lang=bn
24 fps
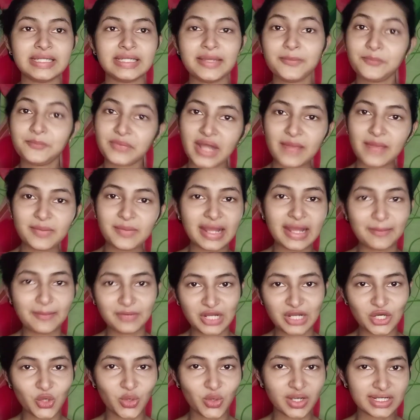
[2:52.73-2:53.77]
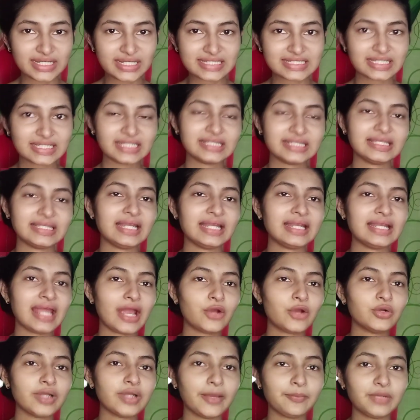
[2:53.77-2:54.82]
প্রাইমার অ্যাপ্লাই করে নিয়েছি দেন
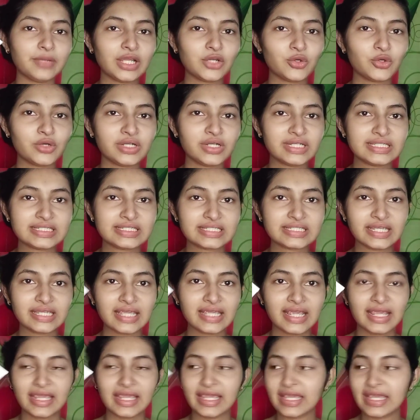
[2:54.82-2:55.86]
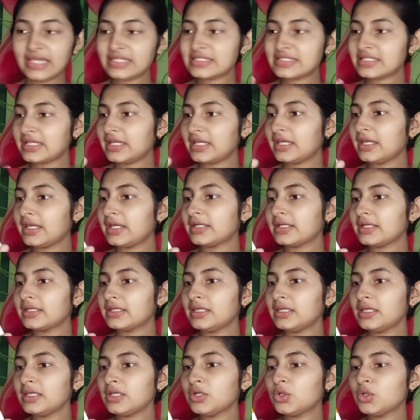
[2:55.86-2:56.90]
এখন অ্যাপ্লাই করে নিচ্ছি এই যে এটা
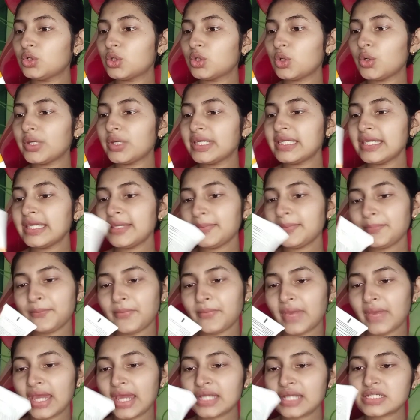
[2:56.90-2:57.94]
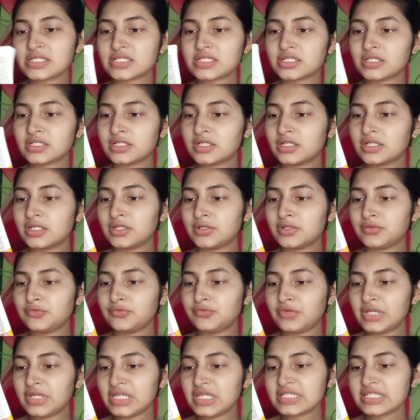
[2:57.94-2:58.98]
কি গ্লোই ম্যাট
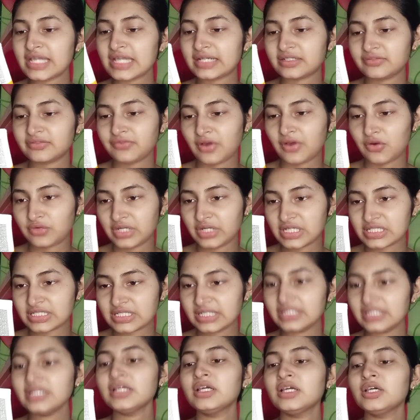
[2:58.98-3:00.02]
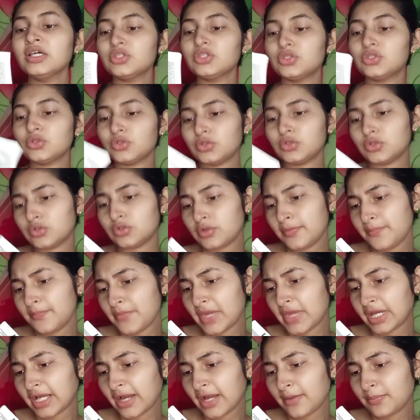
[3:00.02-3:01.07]
ফিনিশ একটা ফাউন্ডেশন তো
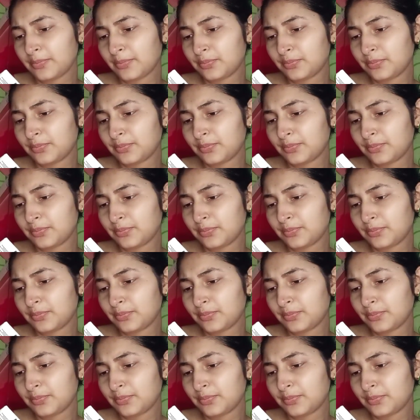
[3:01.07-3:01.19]
মেকআপ